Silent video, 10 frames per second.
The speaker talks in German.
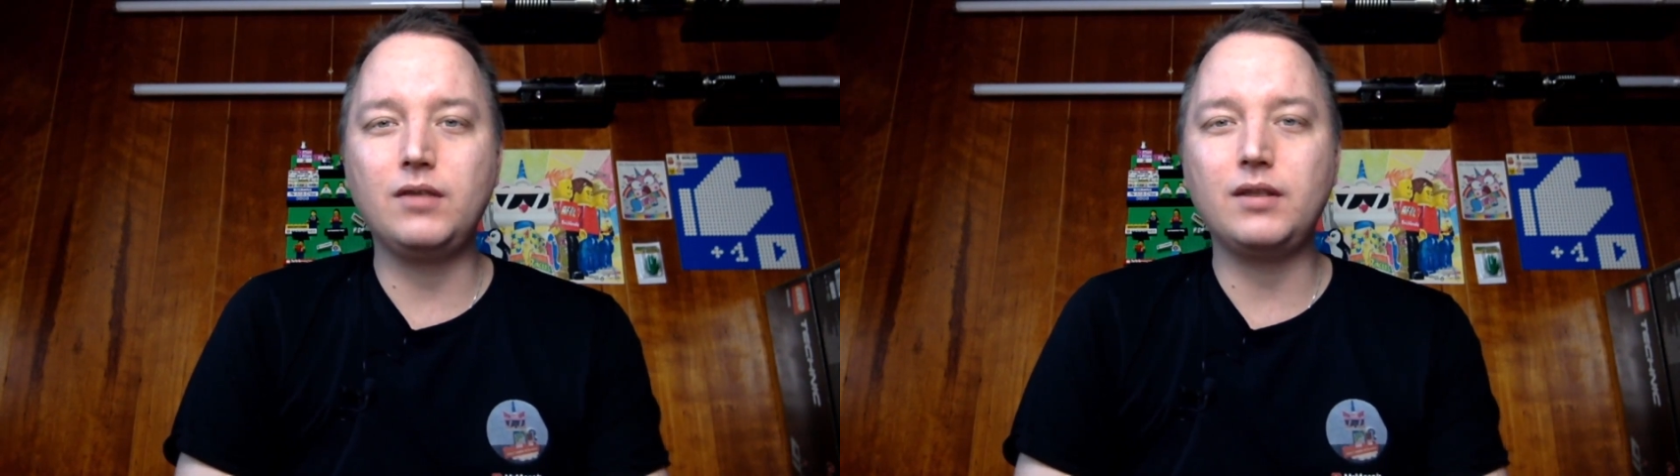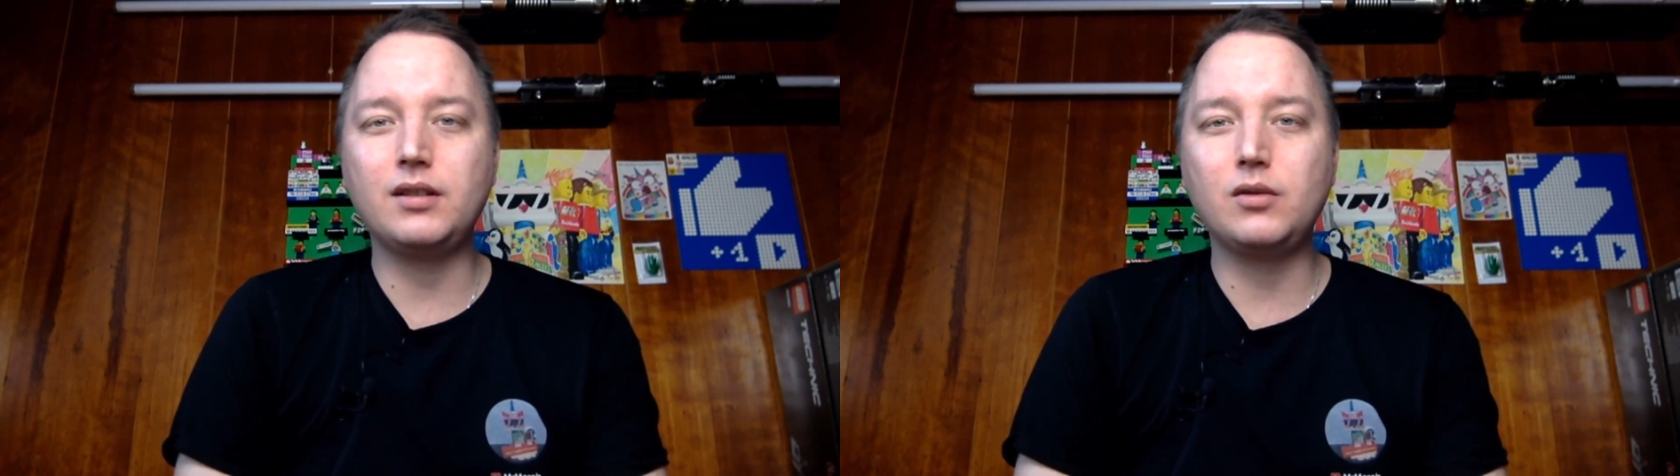
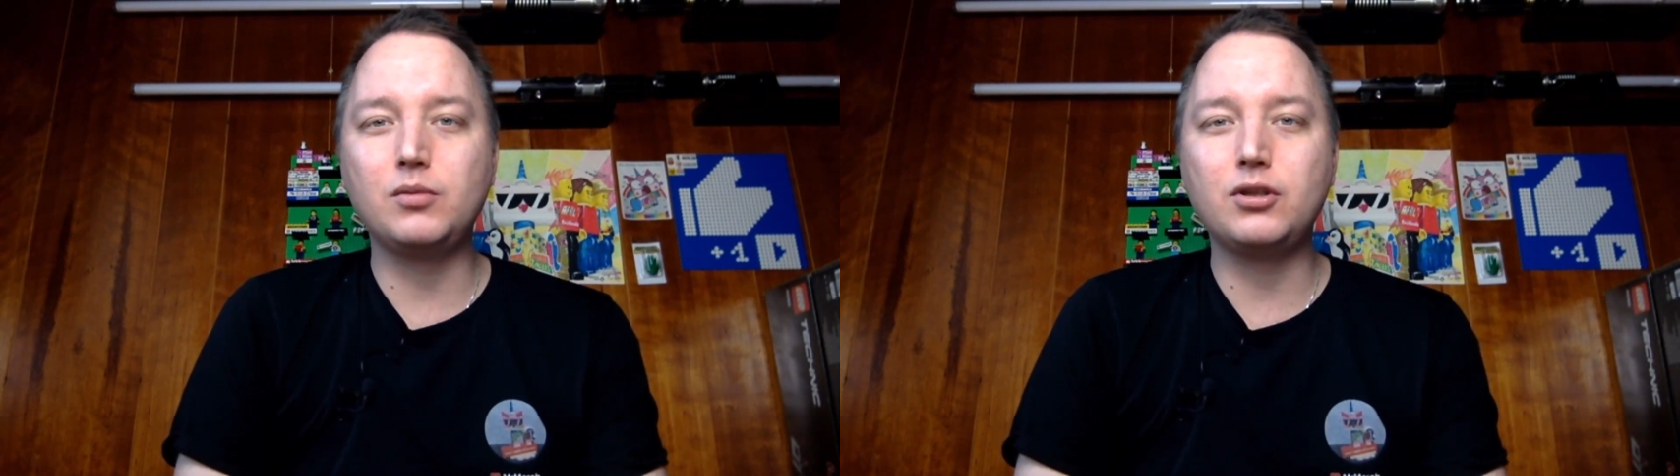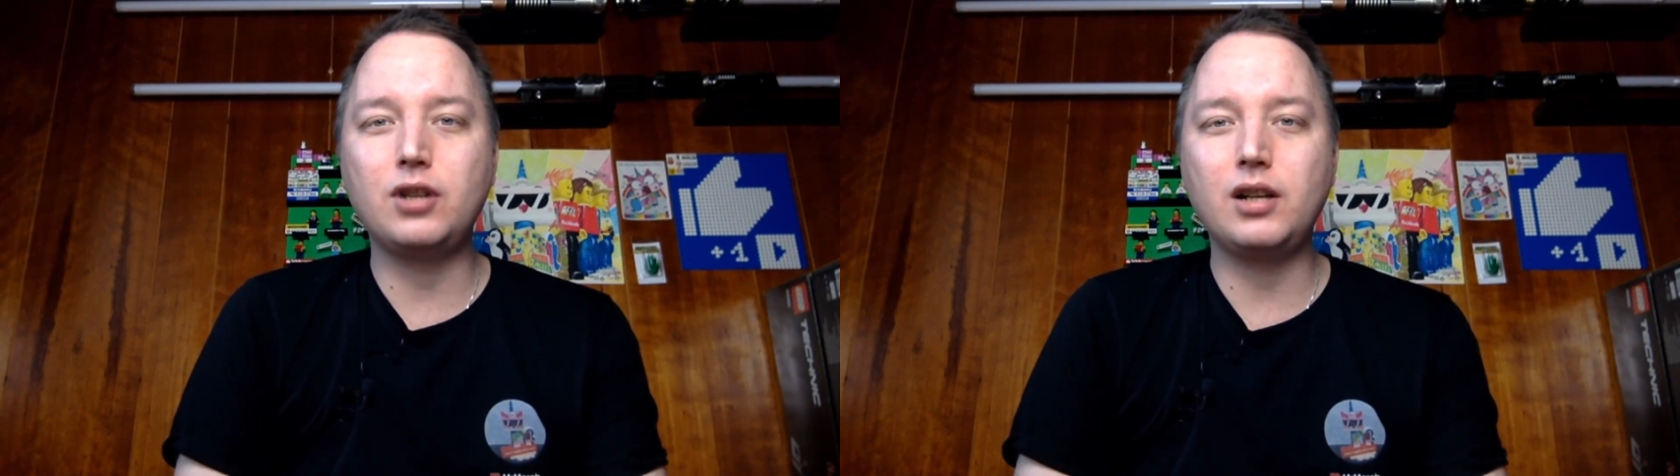was ich so
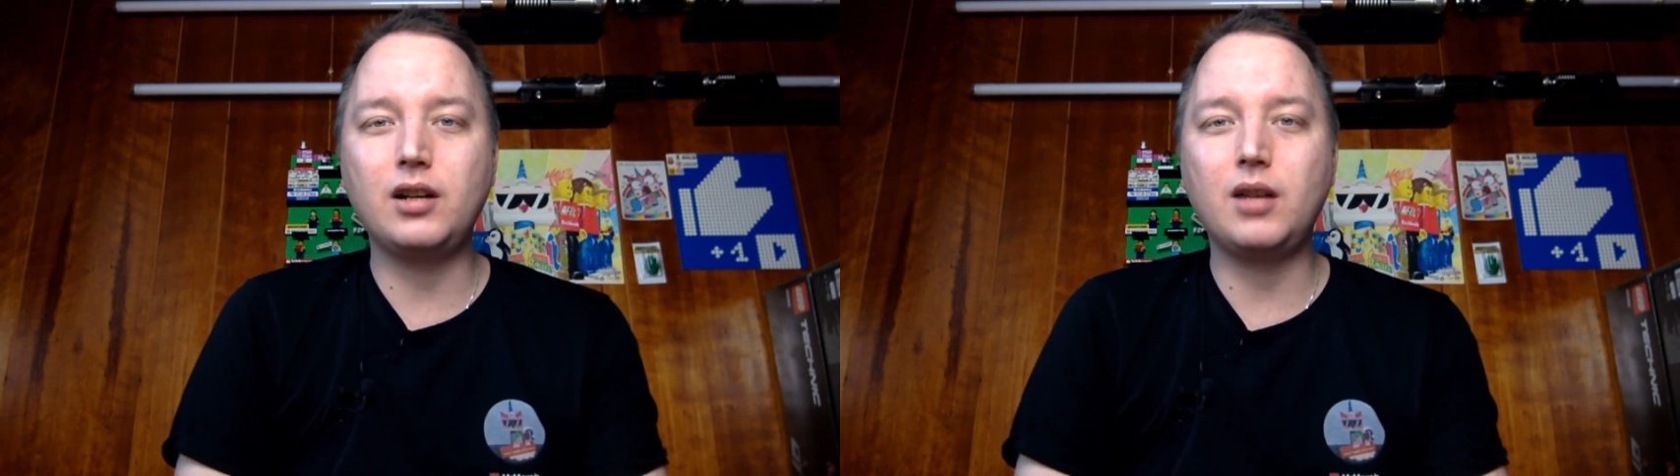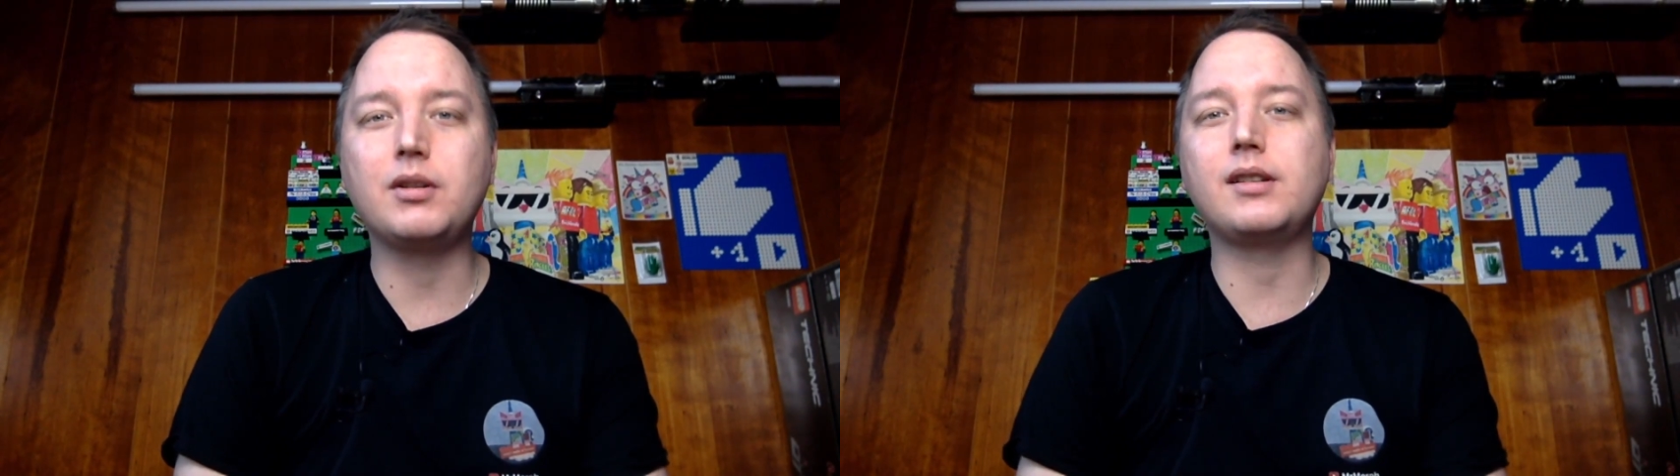bestellt
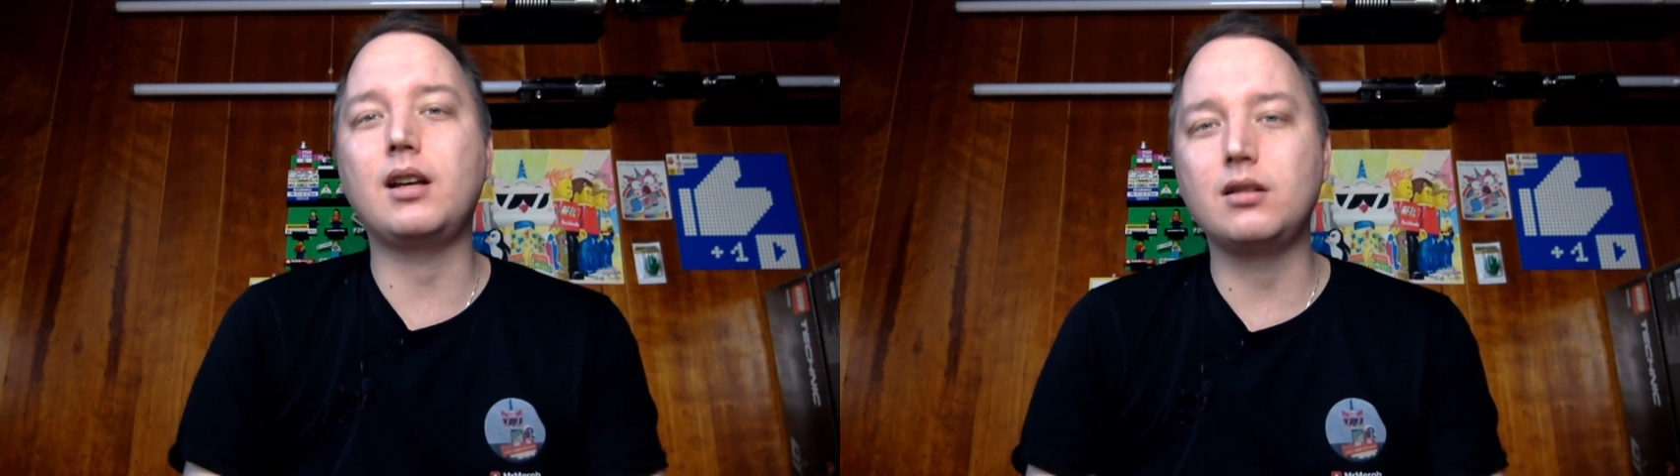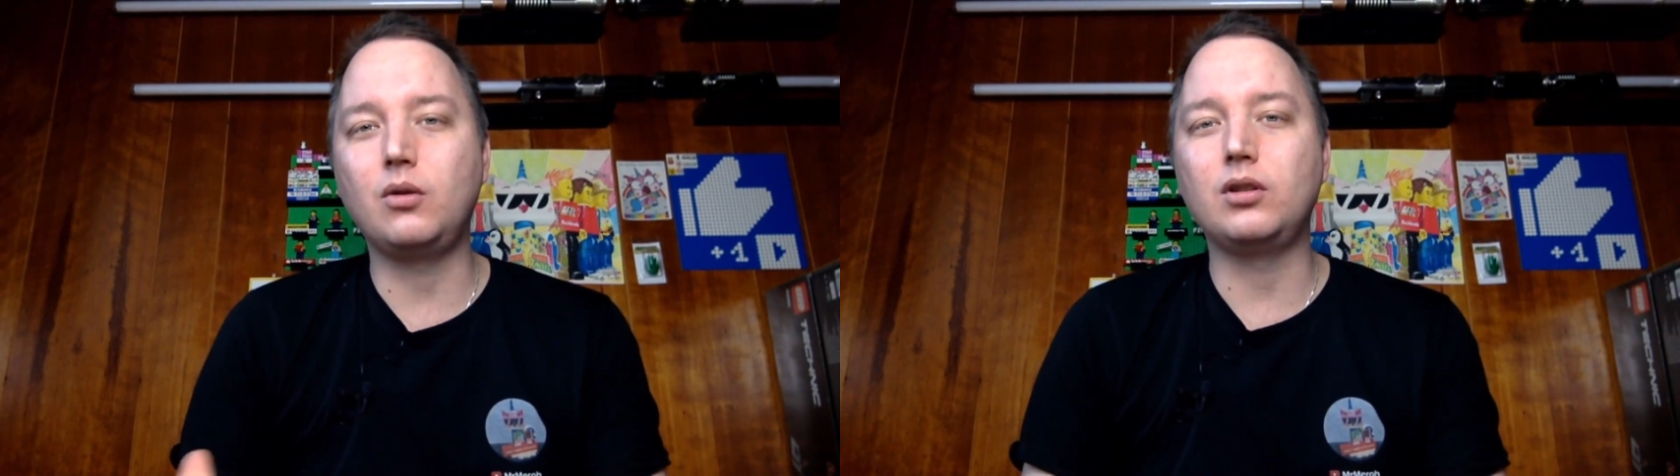habe, sie hatten auch